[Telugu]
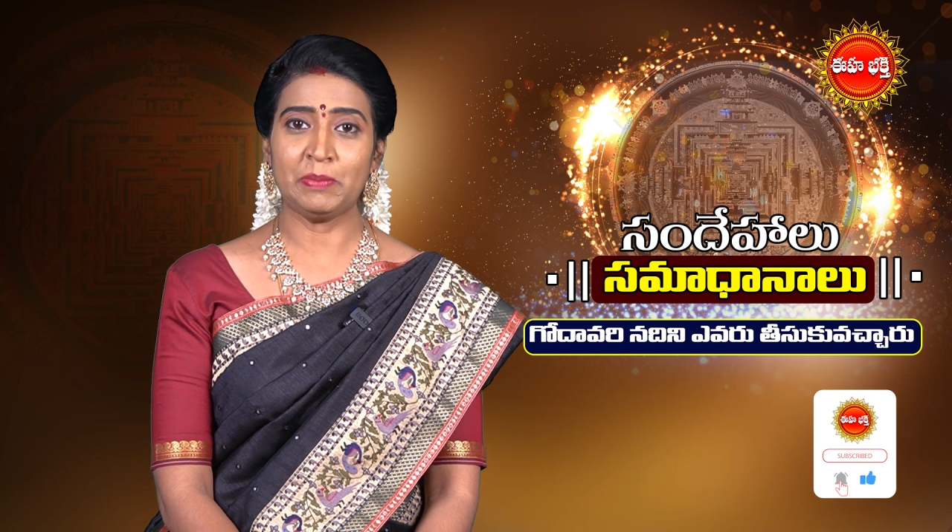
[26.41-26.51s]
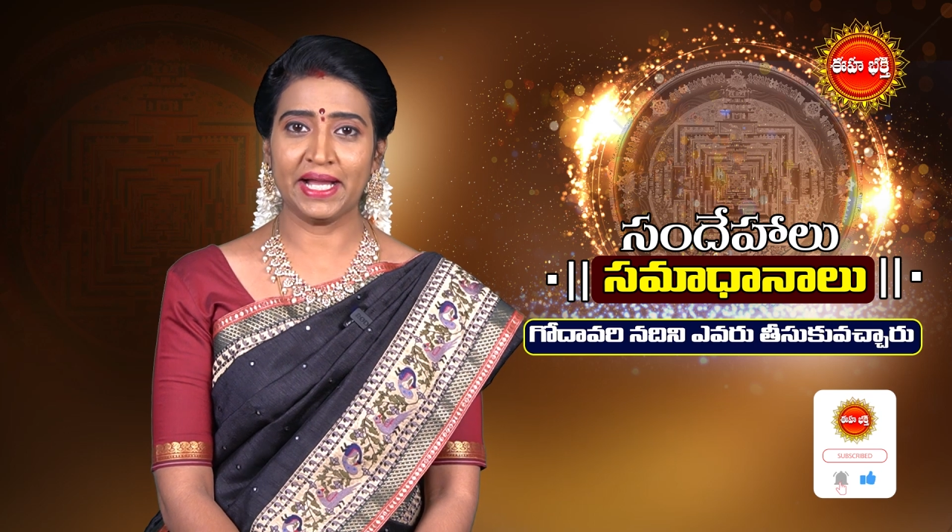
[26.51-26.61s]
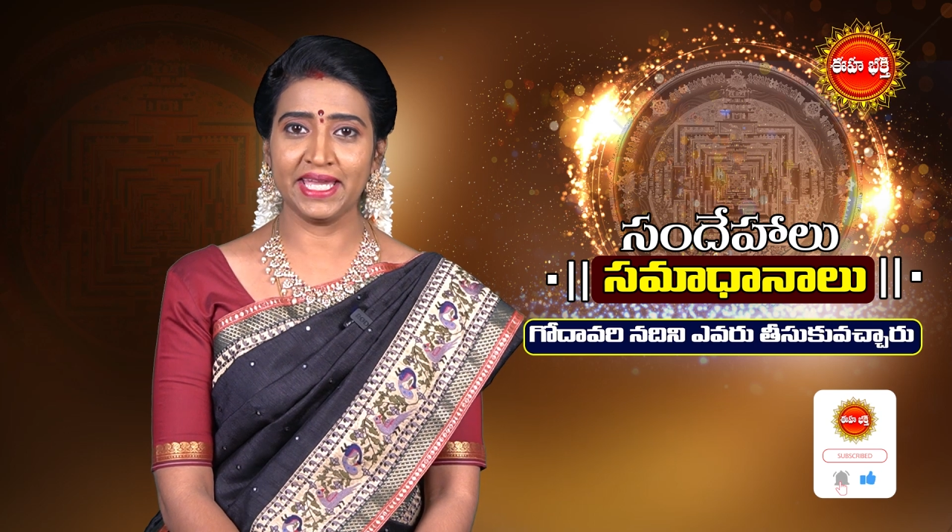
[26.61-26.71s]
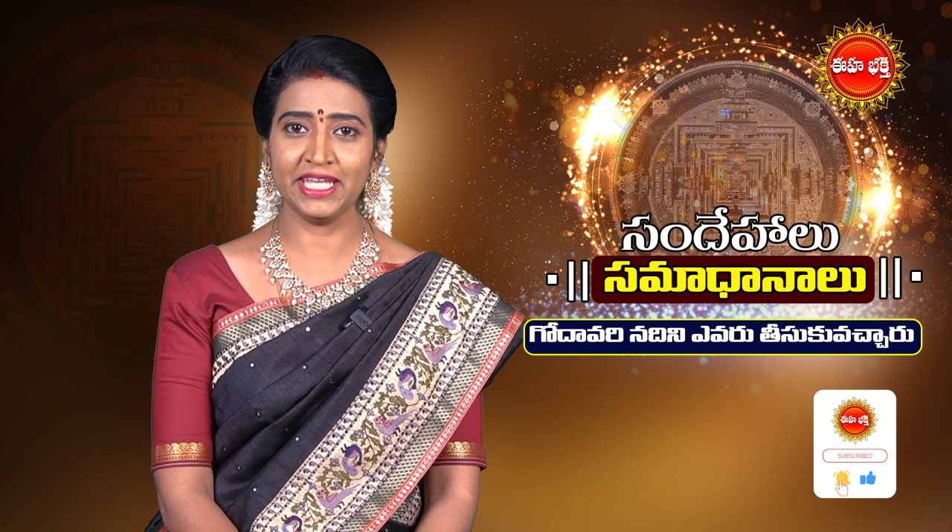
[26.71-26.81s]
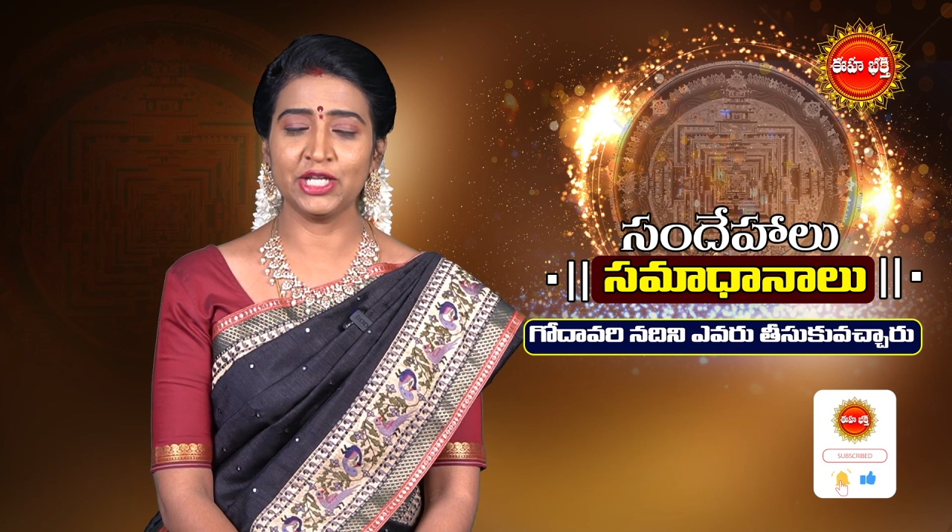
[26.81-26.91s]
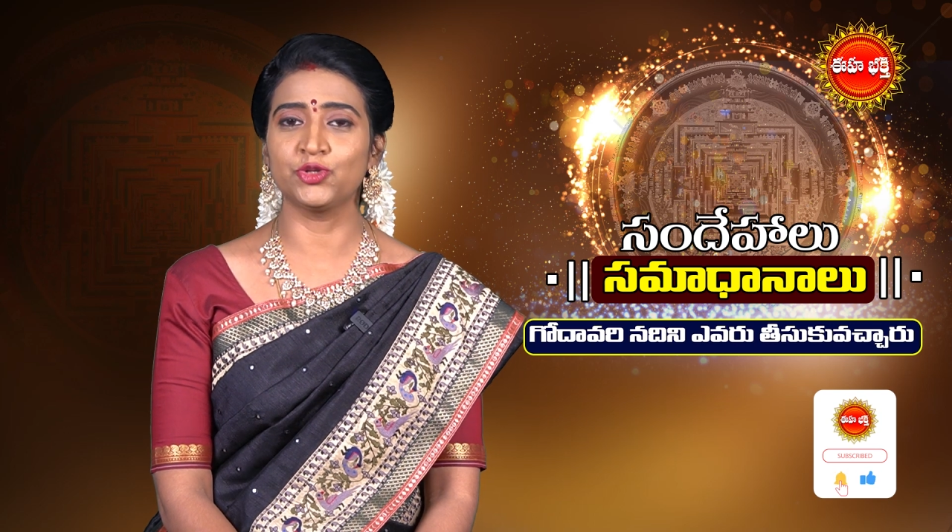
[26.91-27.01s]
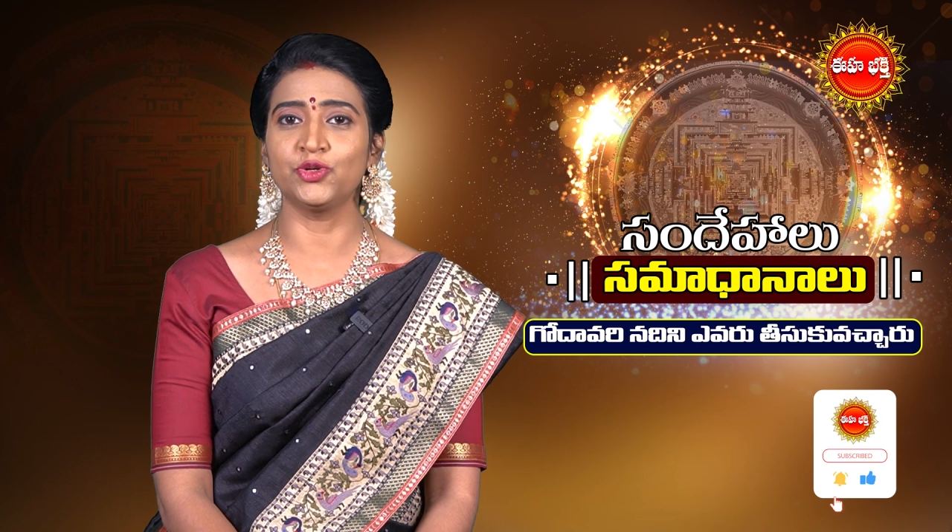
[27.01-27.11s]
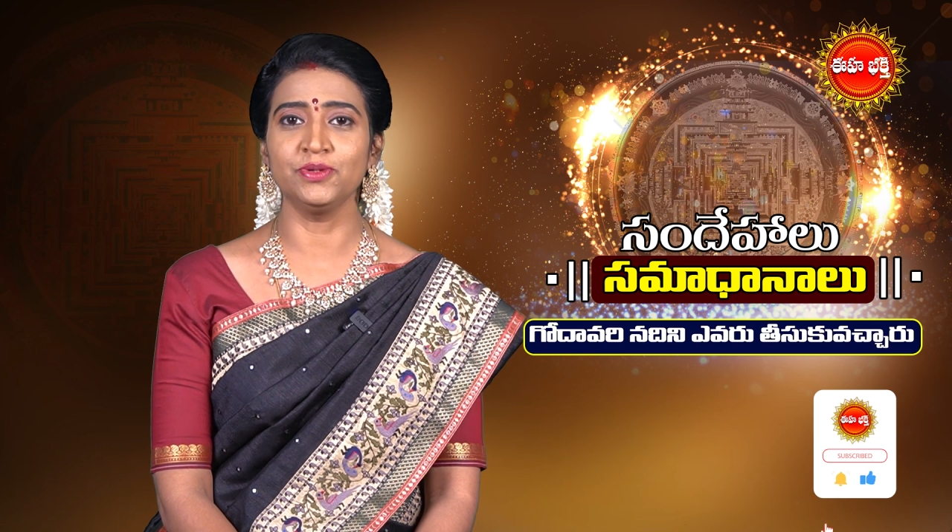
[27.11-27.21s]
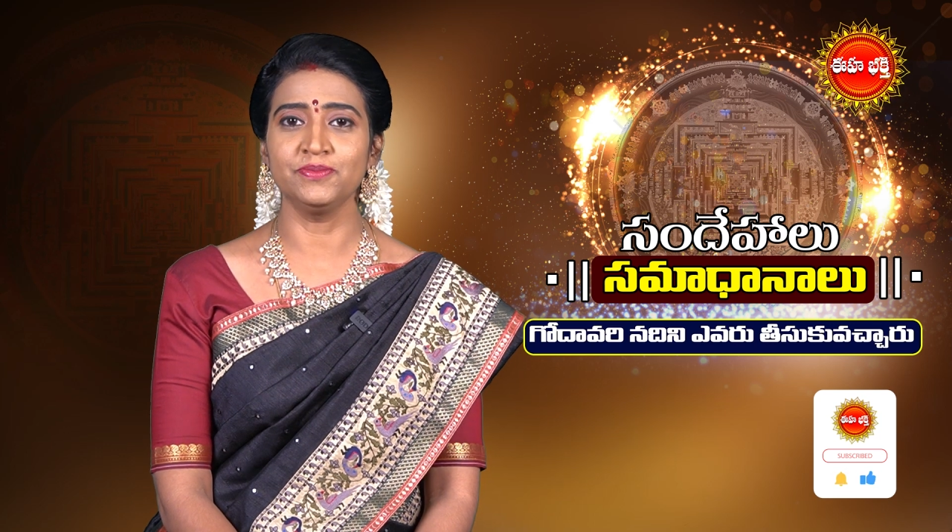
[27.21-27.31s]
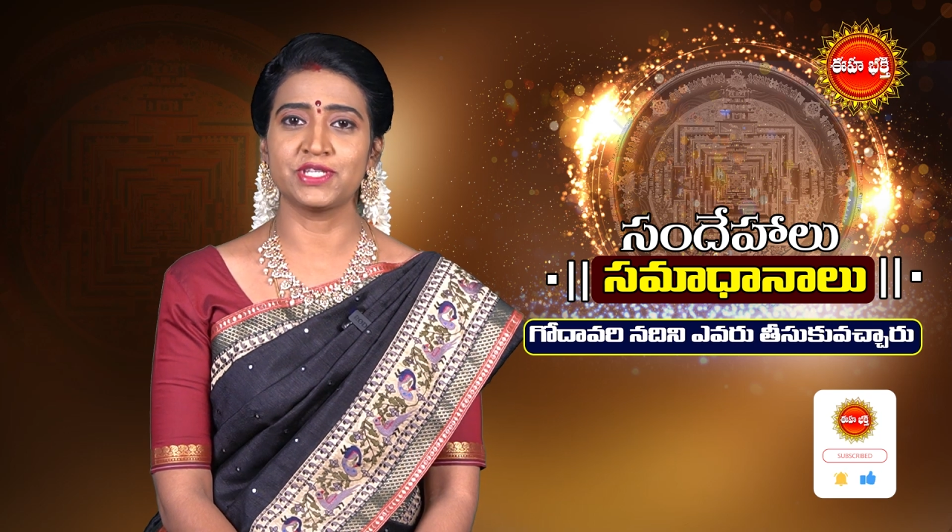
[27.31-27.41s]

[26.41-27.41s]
భగీరథుడు